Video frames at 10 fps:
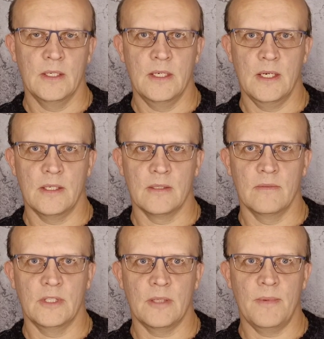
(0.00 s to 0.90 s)
Я
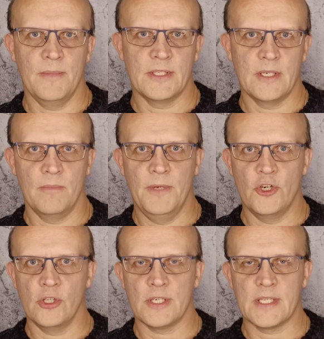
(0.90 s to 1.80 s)
в этот момент сам
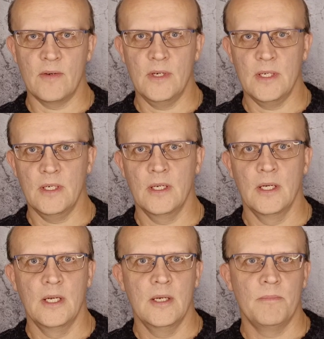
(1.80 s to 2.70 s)
пережил расставание,
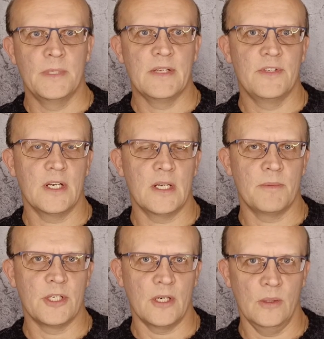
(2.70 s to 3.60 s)
безо всякой
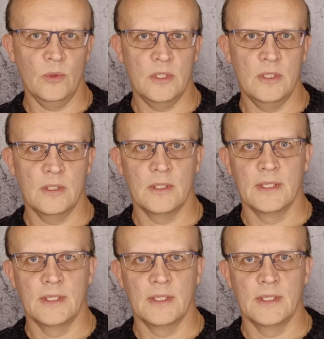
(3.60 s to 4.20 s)
психологии,